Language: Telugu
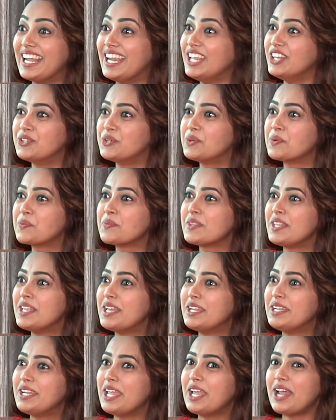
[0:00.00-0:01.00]
తెలీదు
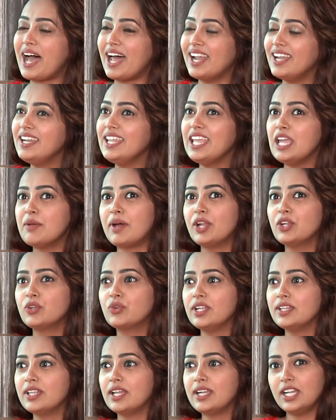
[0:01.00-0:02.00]
అన్ని
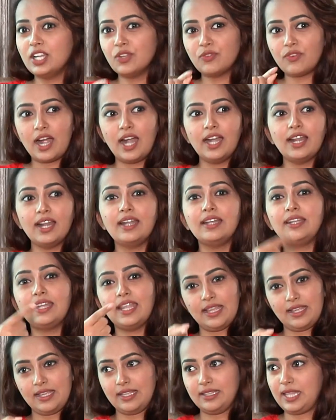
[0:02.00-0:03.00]
ఏమనుకునేదాన్ని అంటే
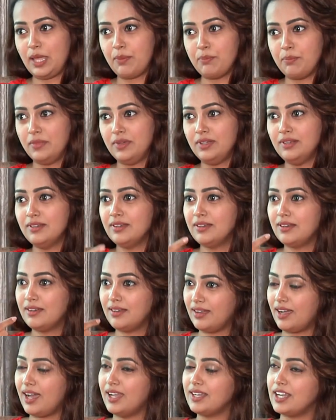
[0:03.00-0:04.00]
వాడంటే దెమ్
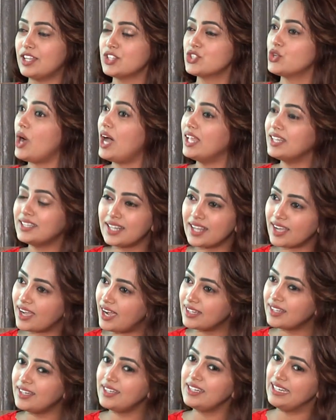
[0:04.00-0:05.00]
అట్లా సో అట్లా
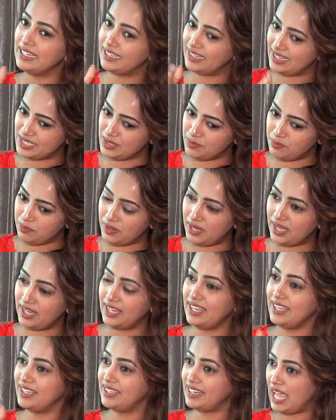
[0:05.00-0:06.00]
కాదండి ఇట్లా
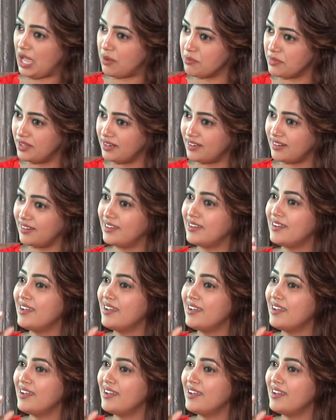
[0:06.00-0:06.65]
చెప్పాలి గ్రామర్